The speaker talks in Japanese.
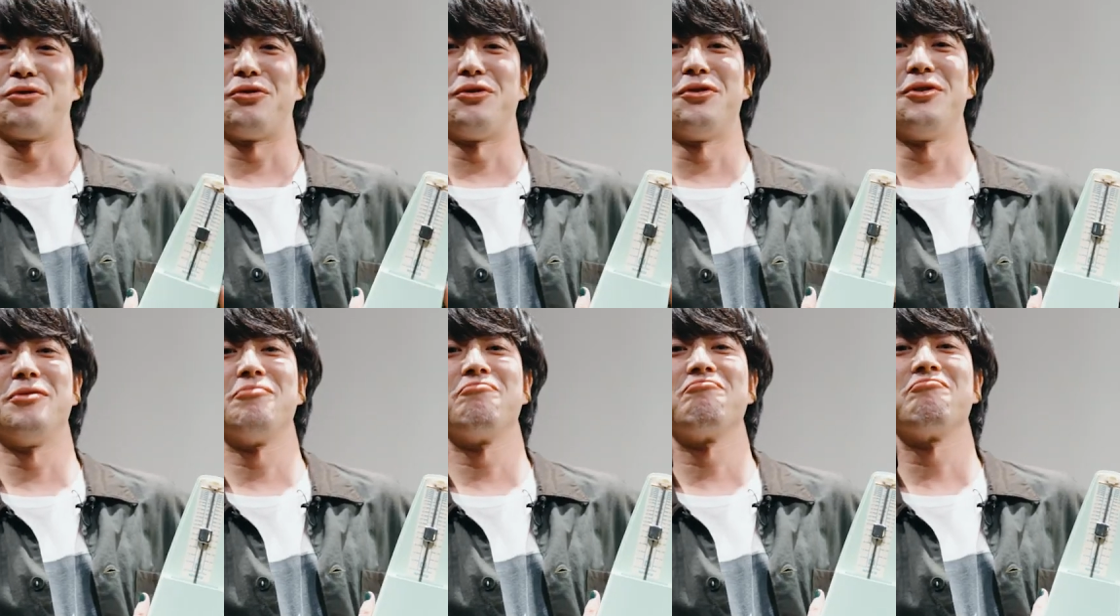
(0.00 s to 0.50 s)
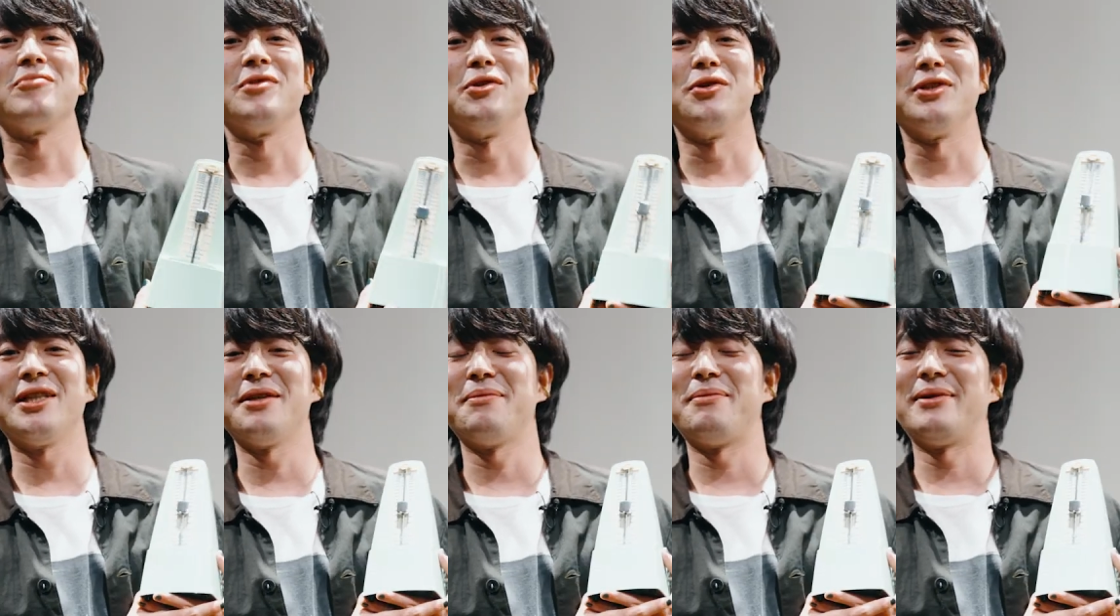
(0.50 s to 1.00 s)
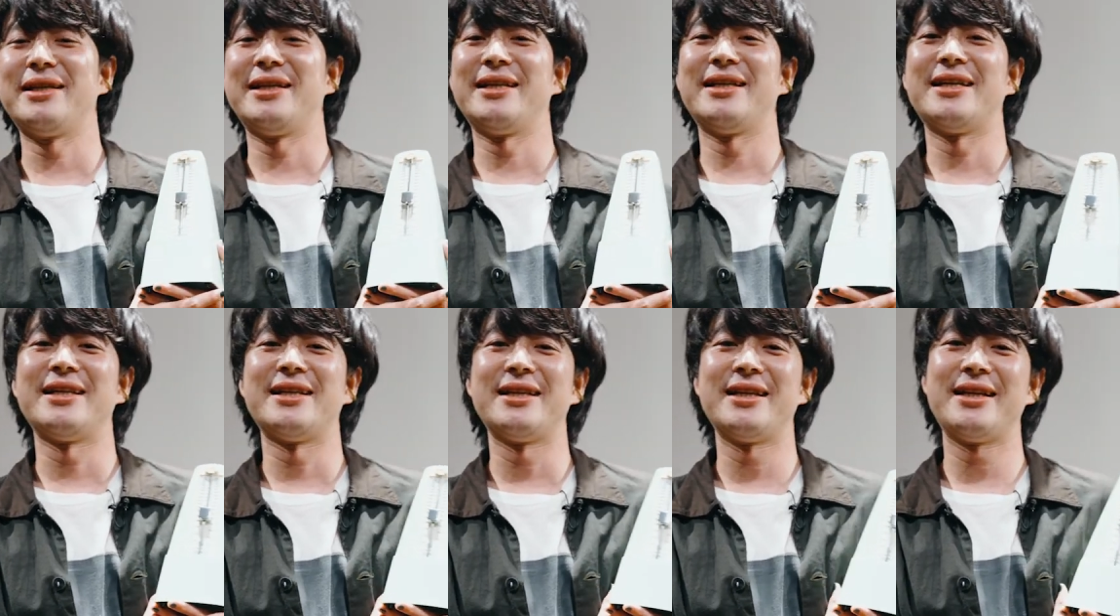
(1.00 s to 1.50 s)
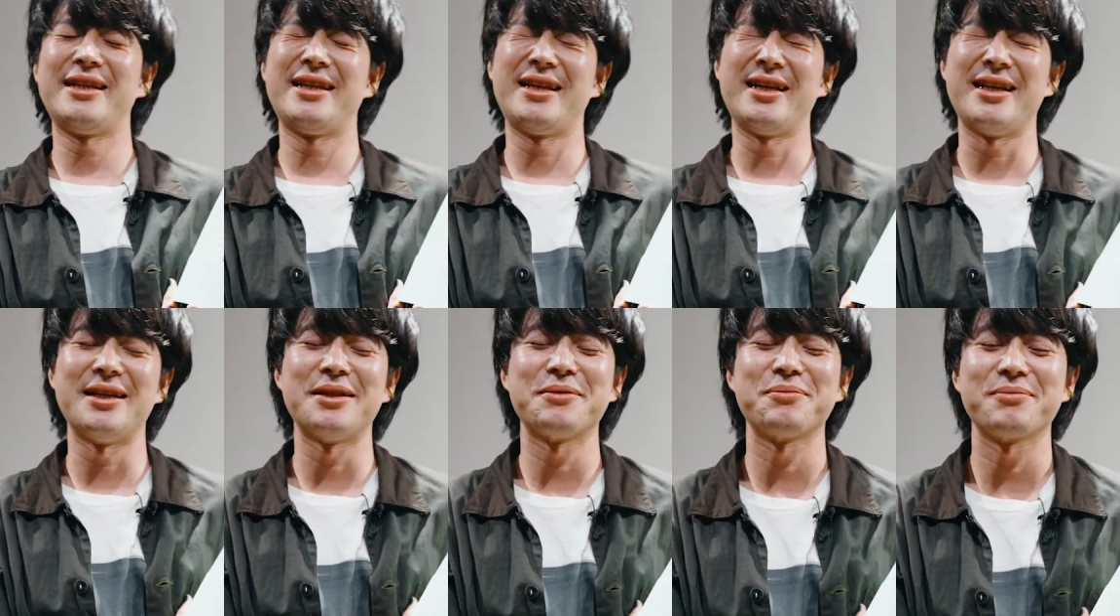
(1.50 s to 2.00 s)
こおしゃべりができ
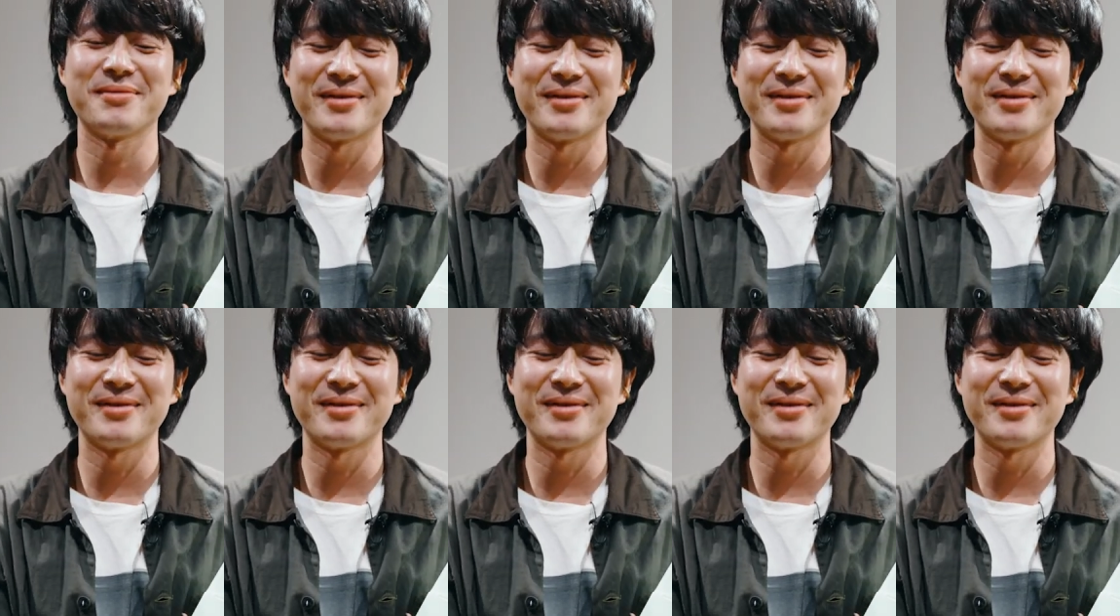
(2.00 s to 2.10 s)
て